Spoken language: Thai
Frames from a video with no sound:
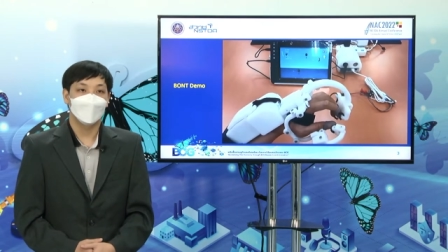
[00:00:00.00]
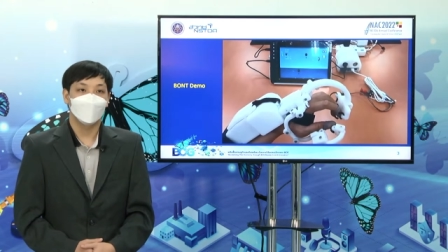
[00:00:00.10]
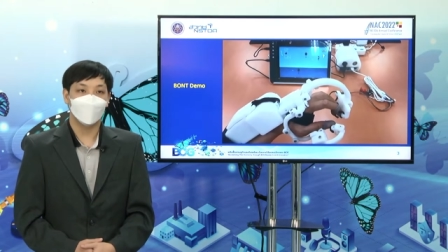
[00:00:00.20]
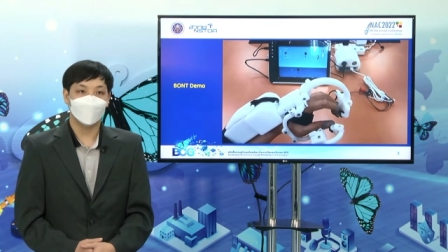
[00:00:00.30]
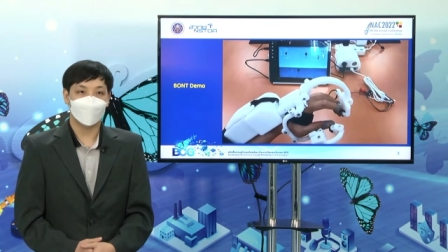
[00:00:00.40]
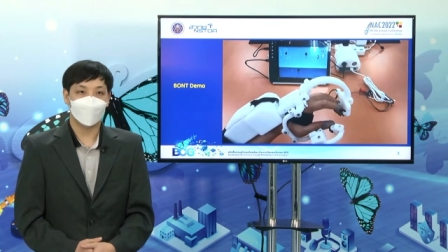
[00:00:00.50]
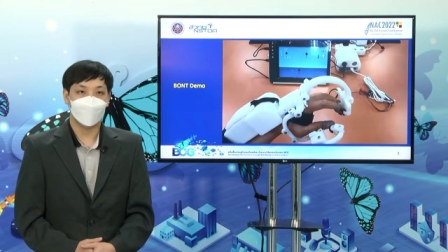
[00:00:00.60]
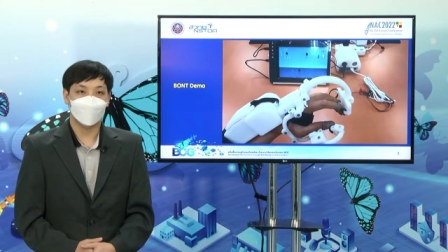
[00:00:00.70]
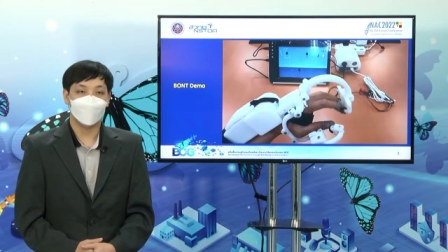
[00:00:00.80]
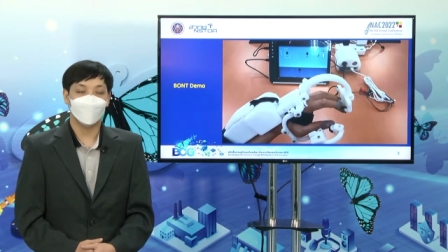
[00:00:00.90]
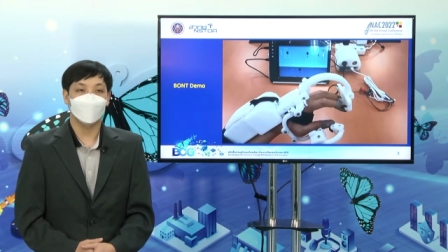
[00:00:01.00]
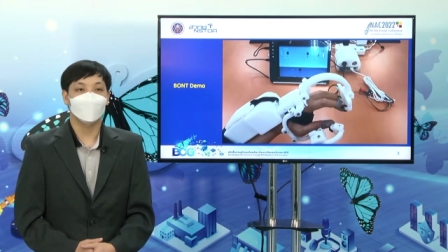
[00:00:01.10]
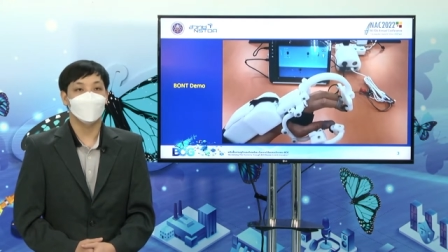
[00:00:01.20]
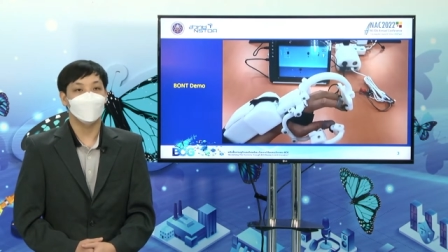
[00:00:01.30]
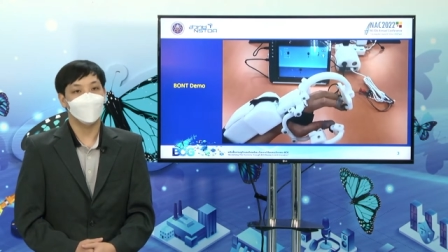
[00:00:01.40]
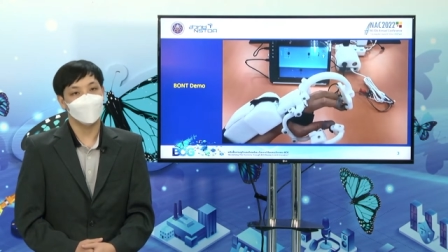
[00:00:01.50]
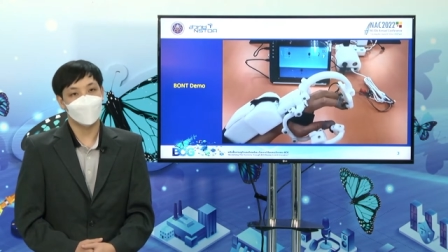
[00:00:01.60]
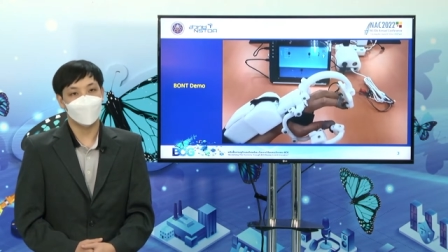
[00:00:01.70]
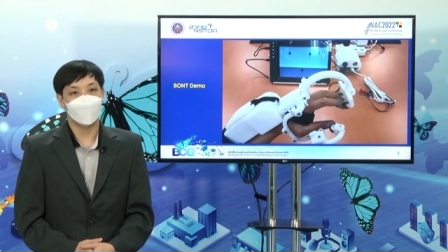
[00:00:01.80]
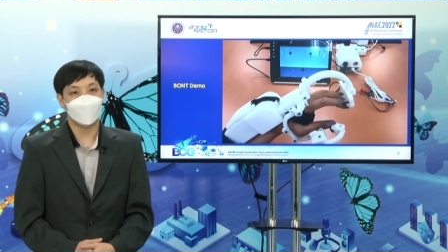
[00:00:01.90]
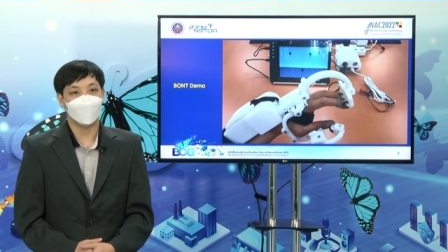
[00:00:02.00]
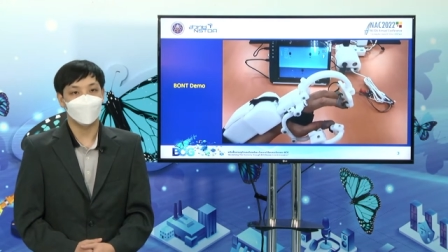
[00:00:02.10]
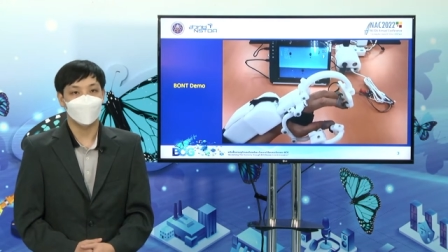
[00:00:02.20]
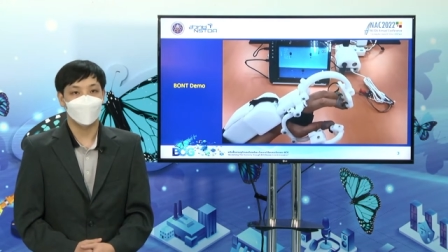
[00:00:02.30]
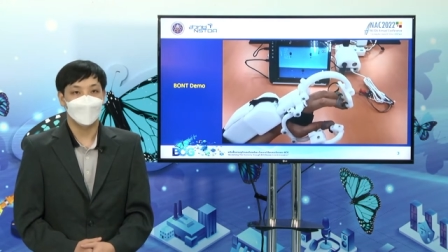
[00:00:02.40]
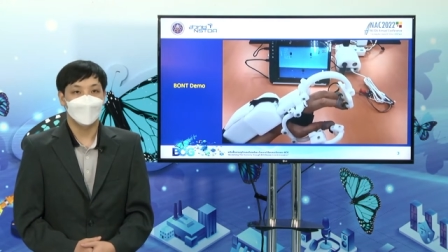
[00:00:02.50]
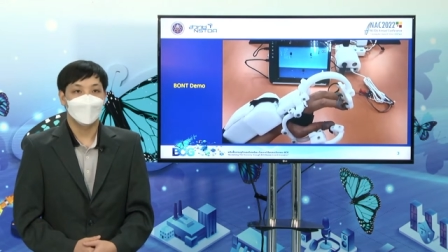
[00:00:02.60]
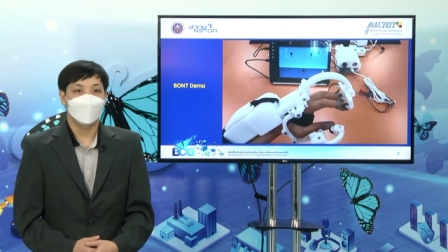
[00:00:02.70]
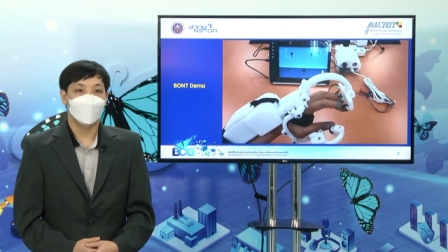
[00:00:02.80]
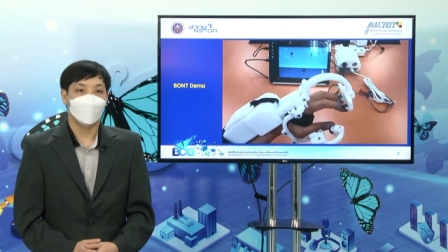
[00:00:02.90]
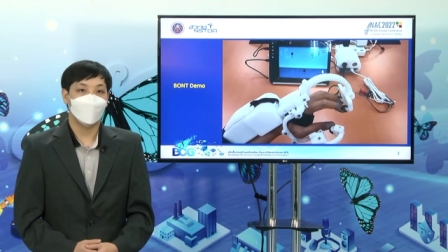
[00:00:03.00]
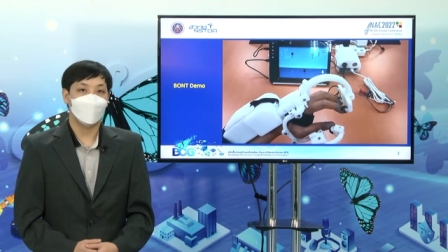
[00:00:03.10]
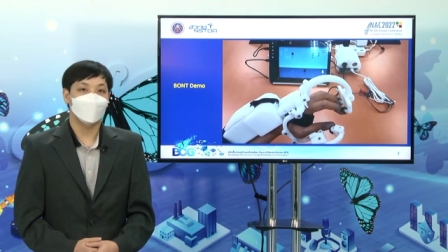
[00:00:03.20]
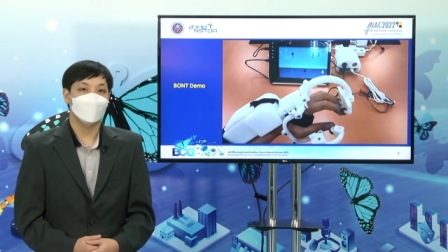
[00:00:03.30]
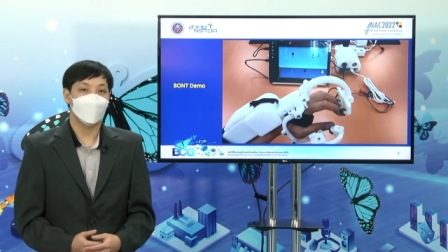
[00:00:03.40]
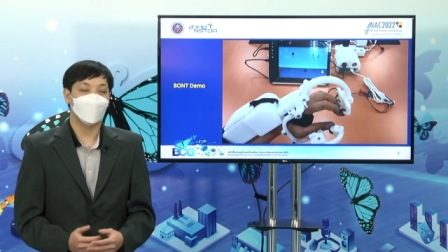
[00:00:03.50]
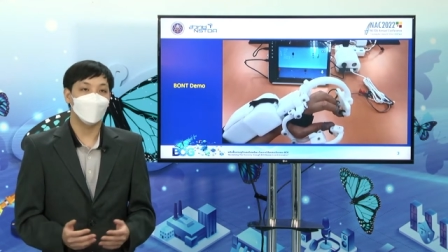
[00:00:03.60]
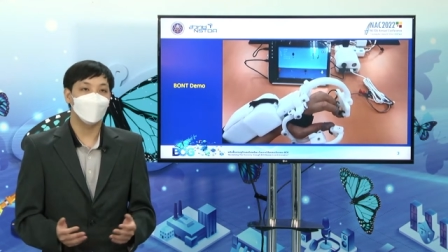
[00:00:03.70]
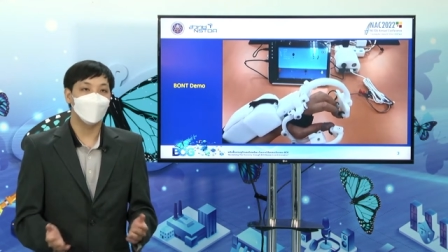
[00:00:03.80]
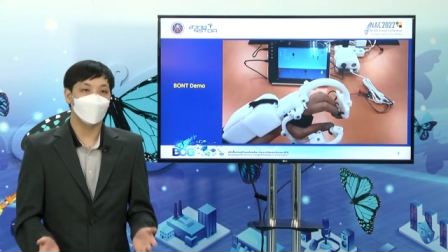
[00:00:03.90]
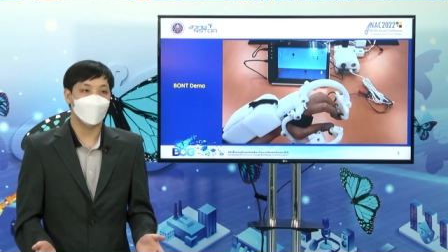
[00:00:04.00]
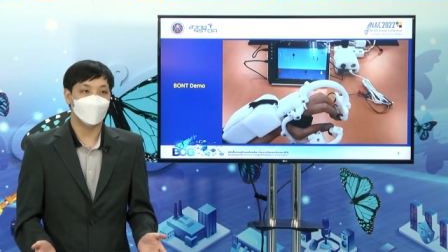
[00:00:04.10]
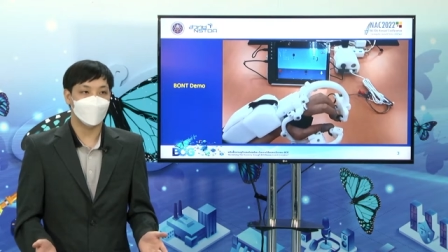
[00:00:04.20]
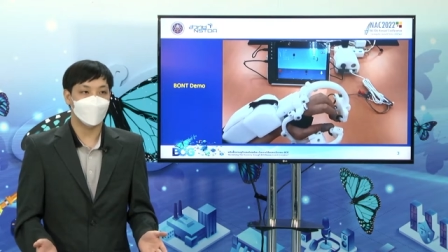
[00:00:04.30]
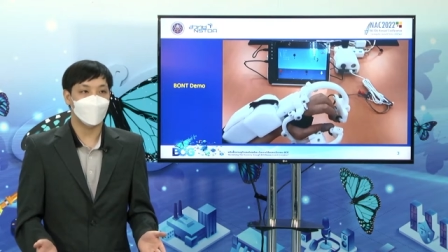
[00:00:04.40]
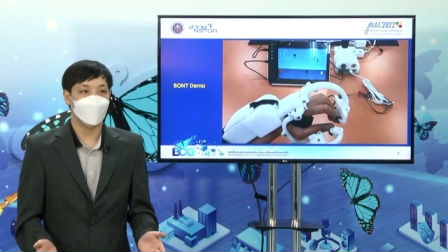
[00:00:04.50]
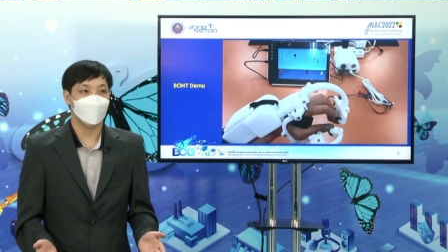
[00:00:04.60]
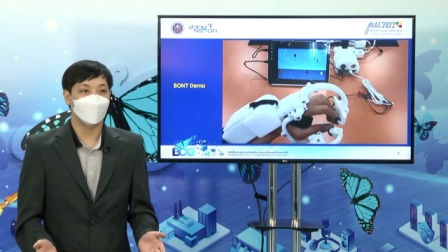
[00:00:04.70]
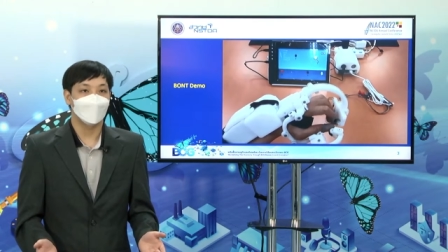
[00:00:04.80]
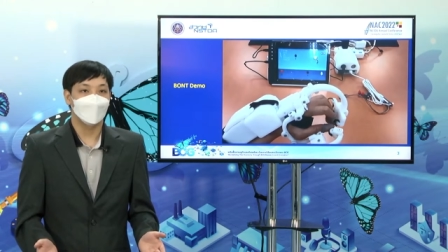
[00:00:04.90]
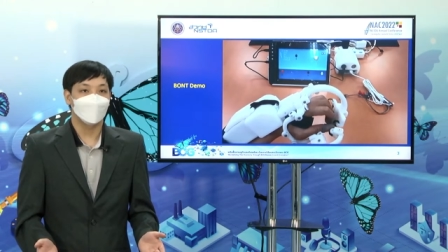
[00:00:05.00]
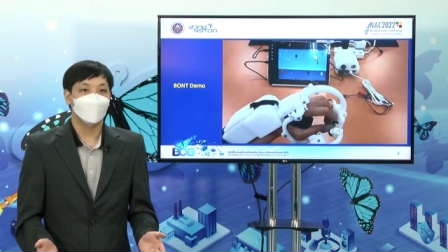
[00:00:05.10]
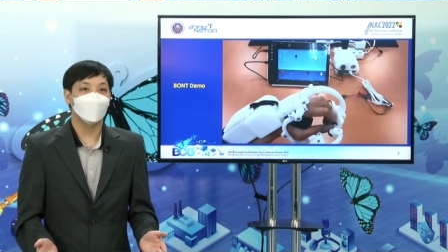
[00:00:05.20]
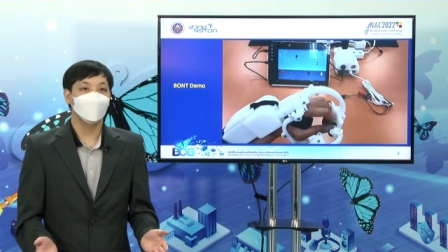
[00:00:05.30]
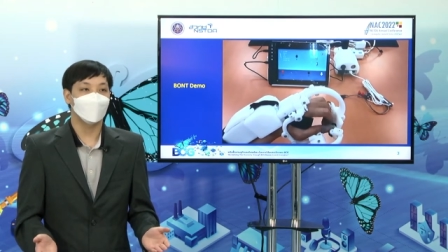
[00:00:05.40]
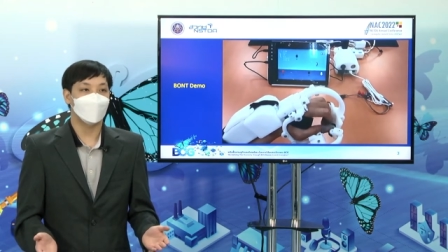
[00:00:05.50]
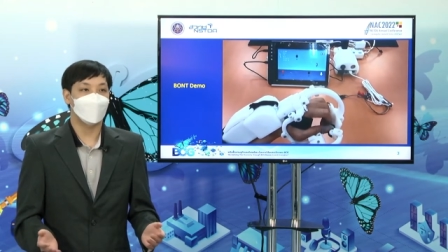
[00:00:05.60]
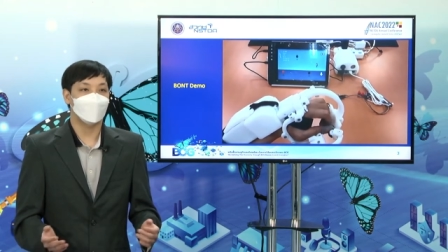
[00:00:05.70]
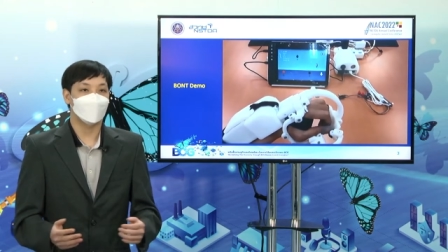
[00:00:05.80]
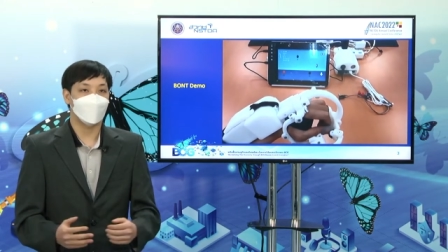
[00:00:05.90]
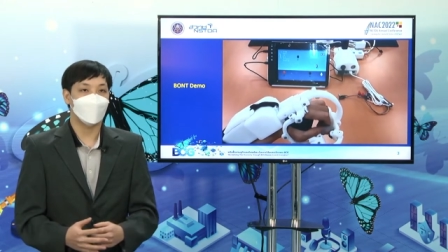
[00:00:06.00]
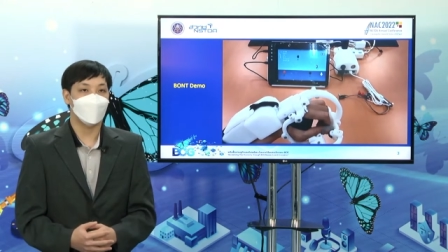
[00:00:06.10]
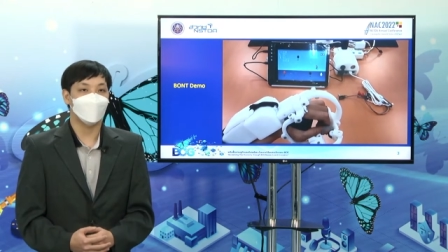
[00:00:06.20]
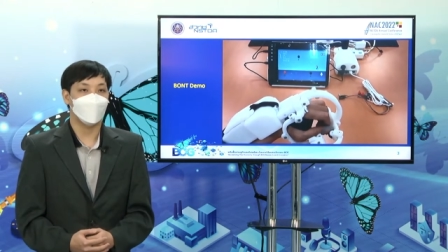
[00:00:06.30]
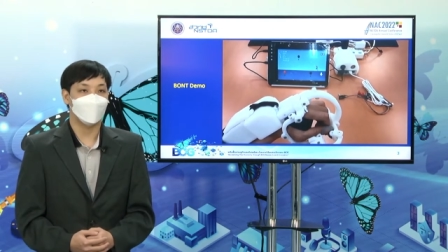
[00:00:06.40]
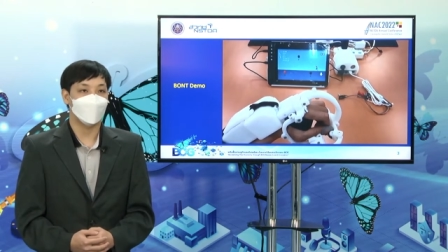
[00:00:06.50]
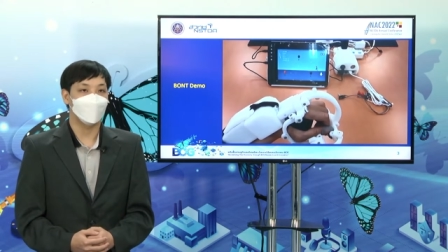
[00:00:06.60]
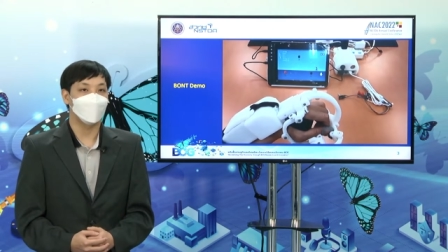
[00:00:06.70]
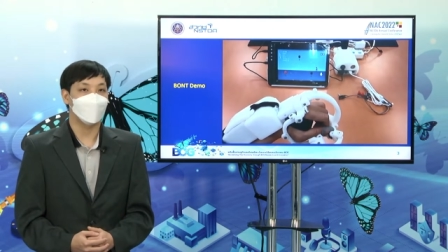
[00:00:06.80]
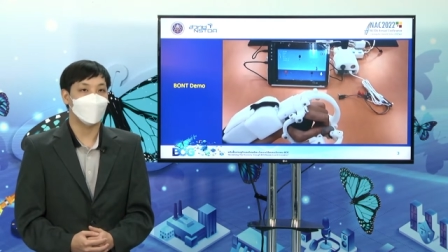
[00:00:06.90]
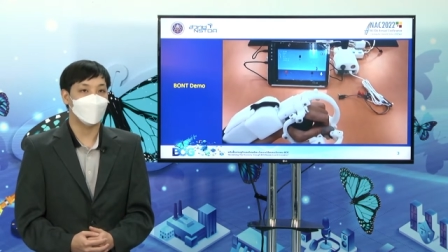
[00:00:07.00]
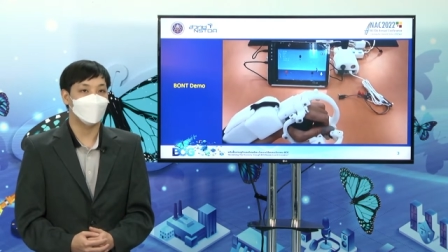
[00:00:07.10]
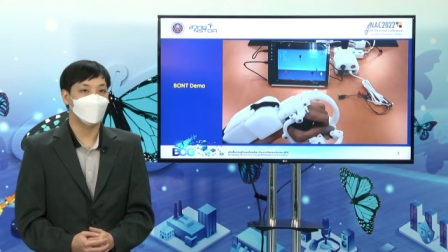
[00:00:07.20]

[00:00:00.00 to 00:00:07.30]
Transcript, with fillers: นอกจากนั้นเรายังใช้ระบบดังกล่าว ในการแชร์ข้อมูลการใช้งานเพื่อฝึกการใช้งานแบบเป็นกลุ่มนะครับ